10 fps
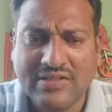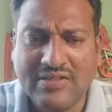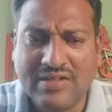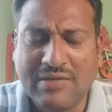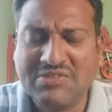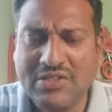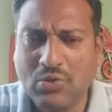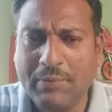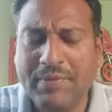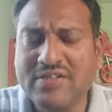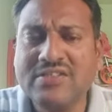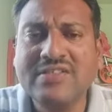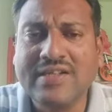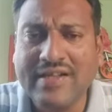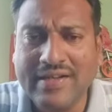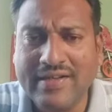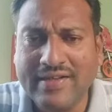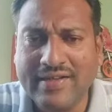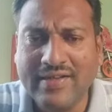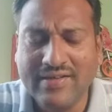हमसे कोई प्रश्न ज्यादा नहीं
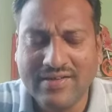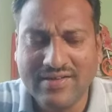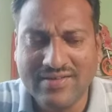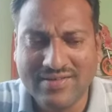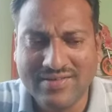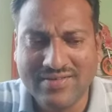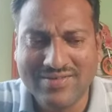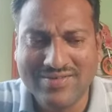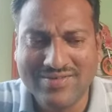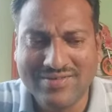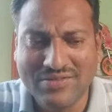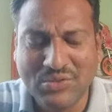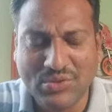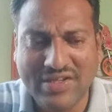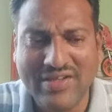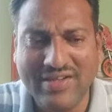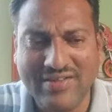गए क्योंकि